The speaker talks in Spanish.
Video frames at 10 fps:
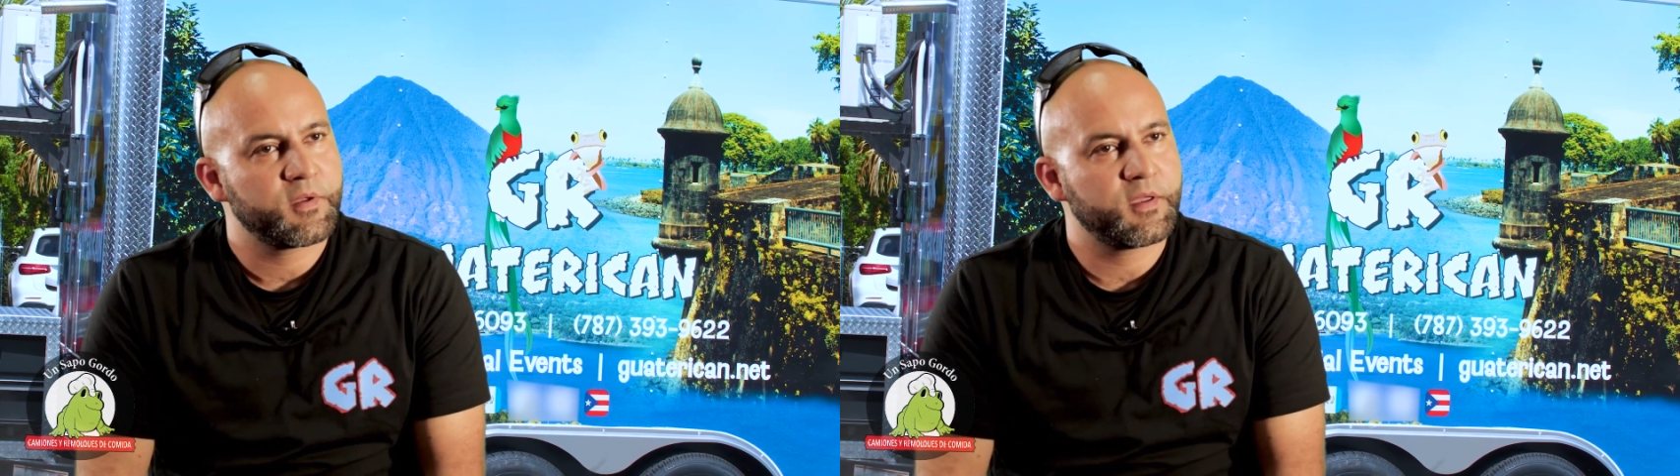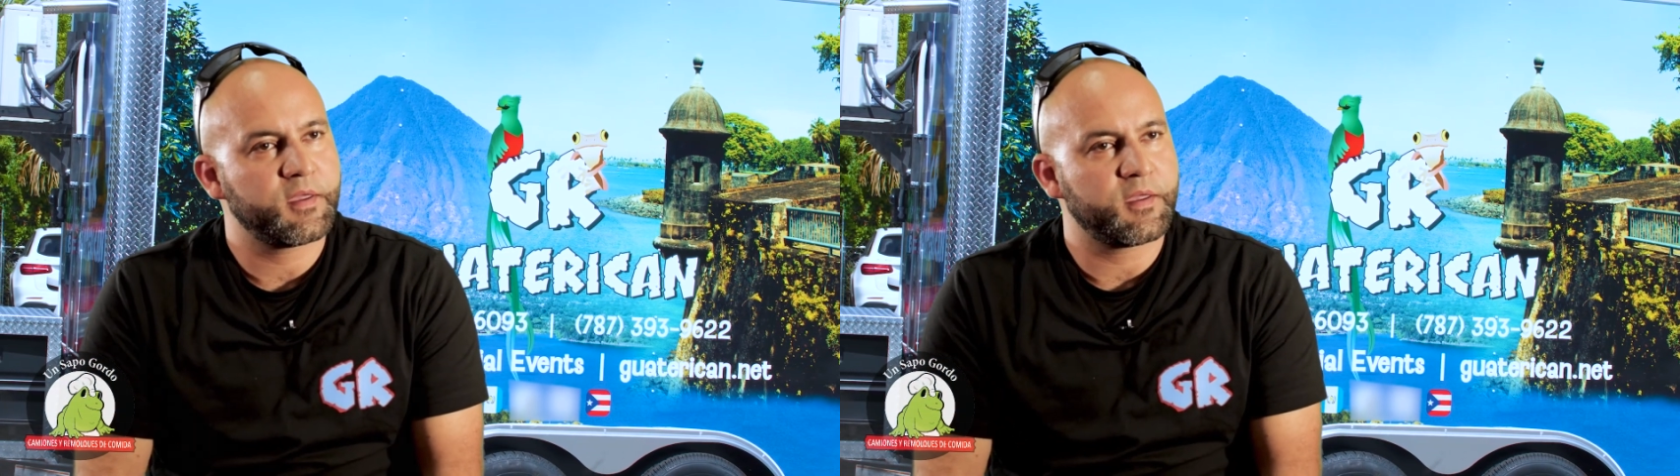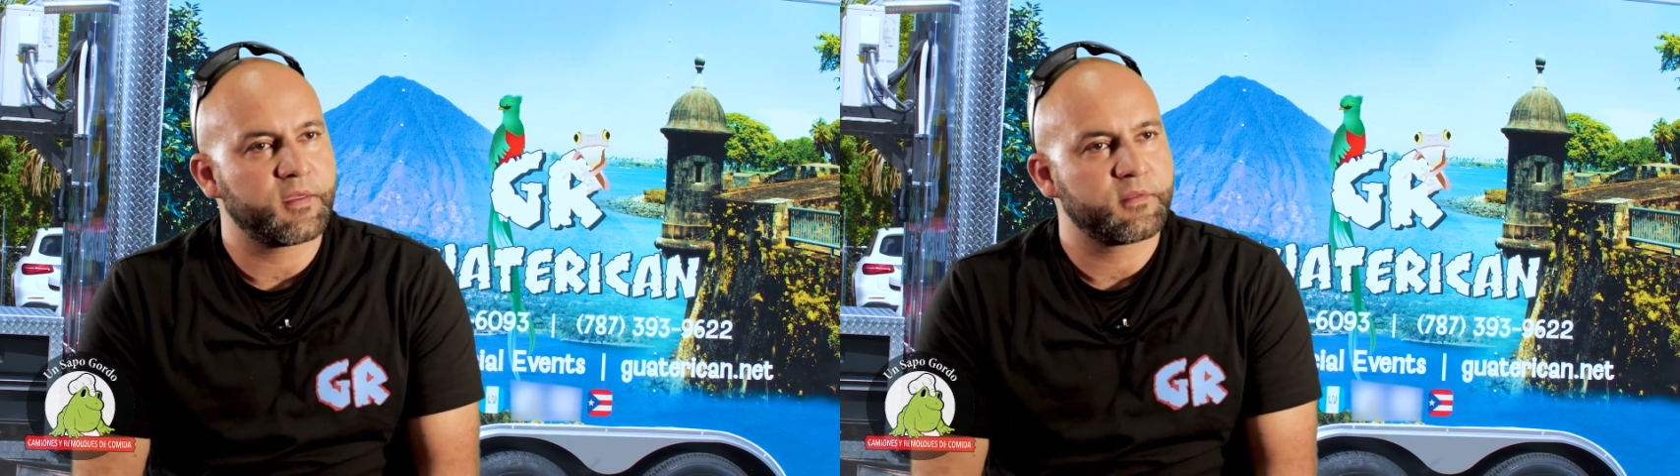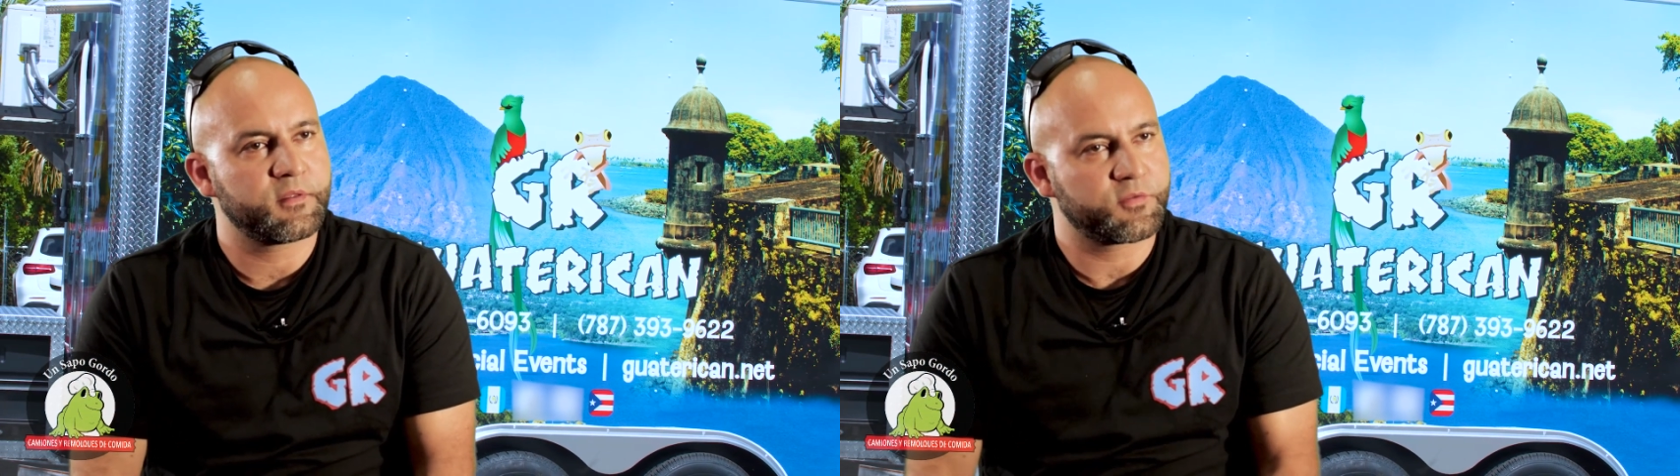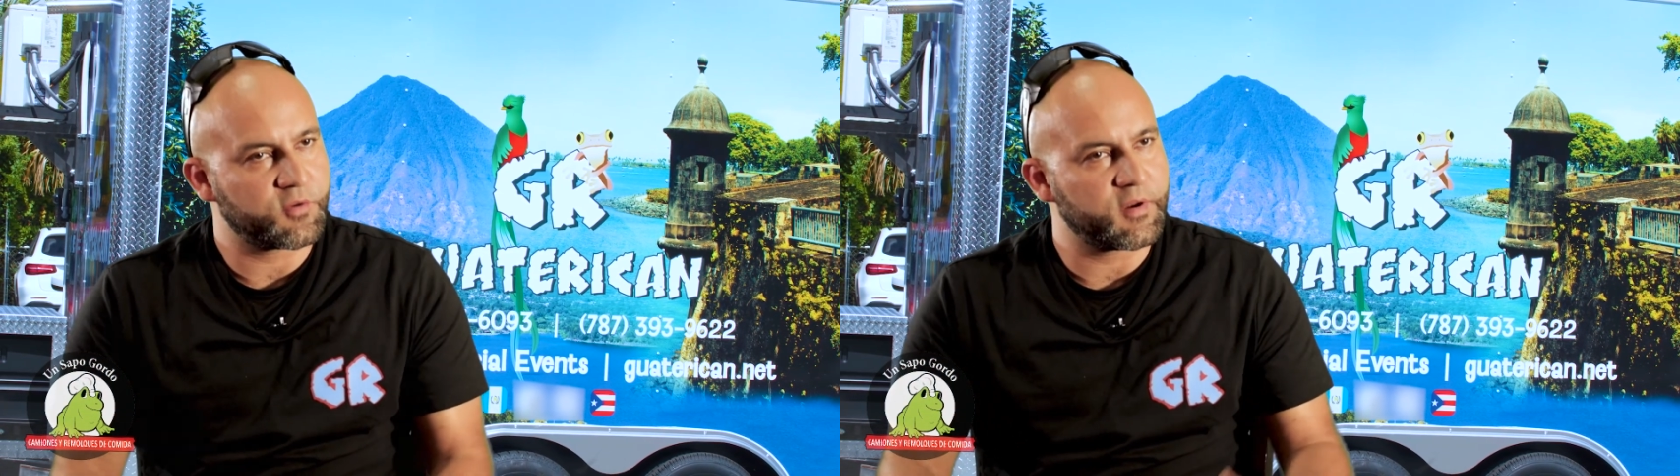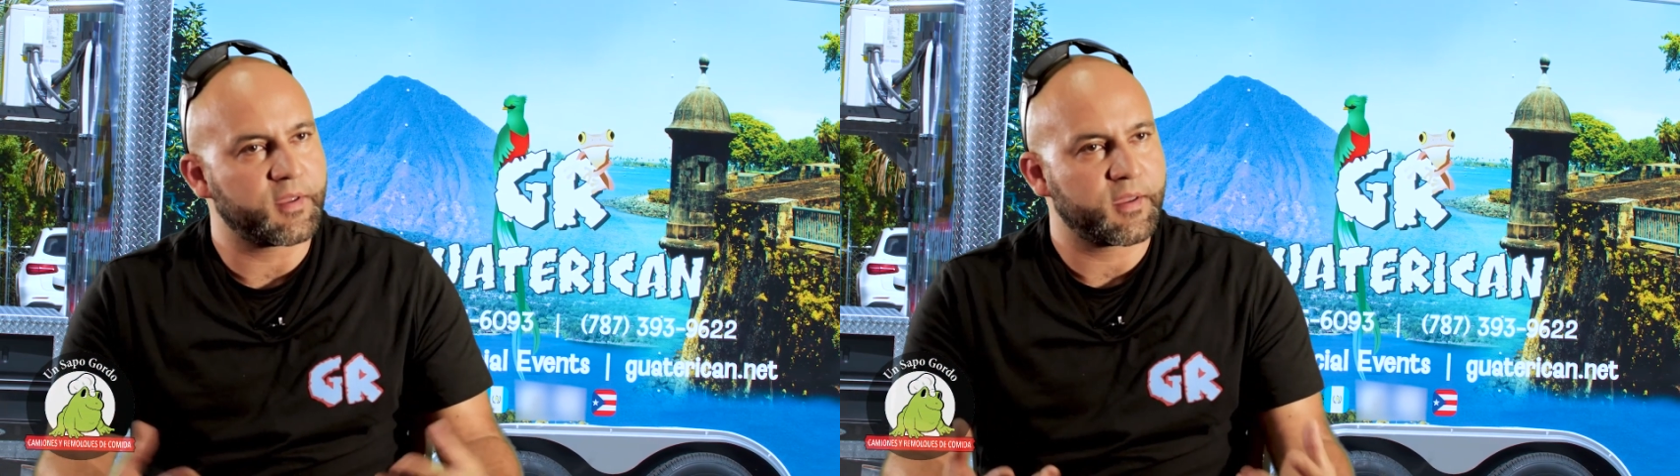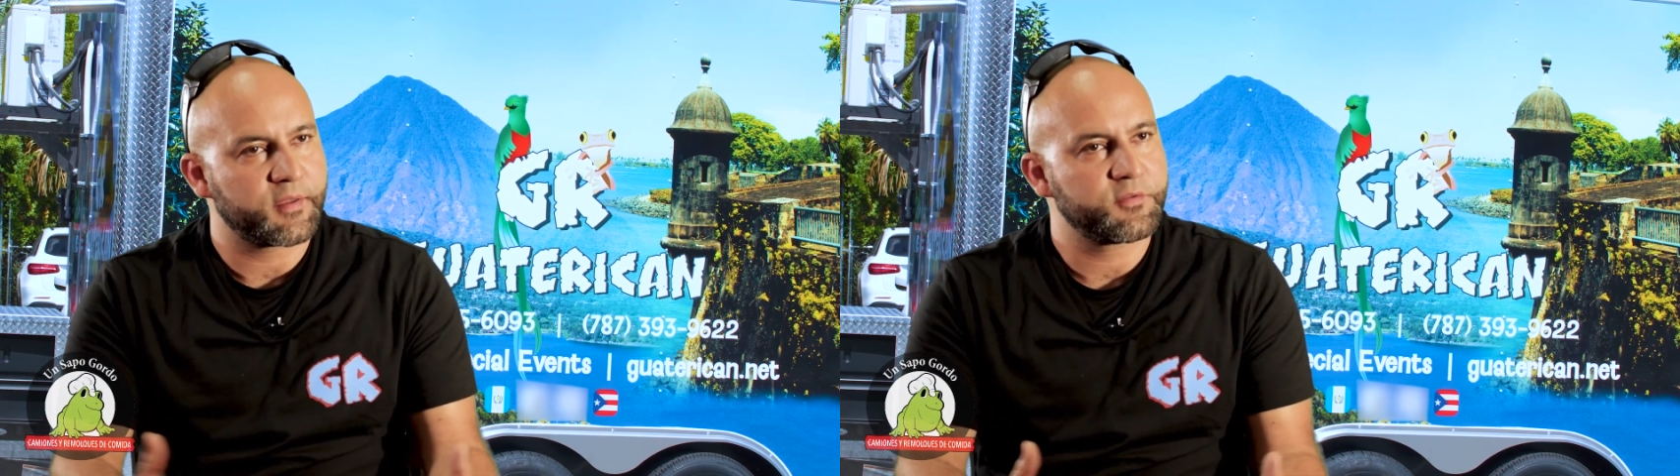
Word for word: eh, dentro, de la,